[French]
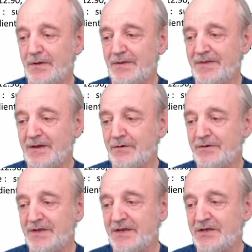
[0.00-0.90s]

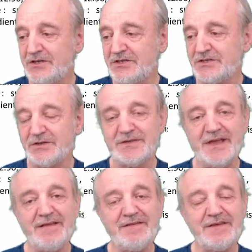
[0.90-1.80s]
décodé JSON
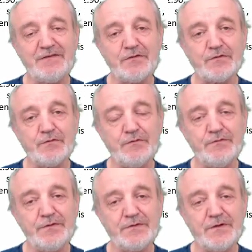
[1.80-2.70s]
text qui se
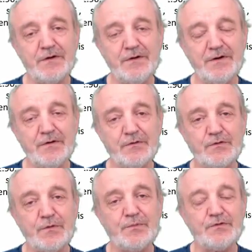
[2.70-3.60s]
trouve dans le
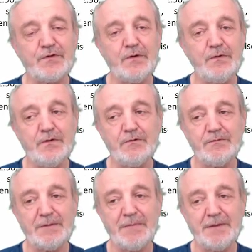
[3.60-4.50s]
composant web.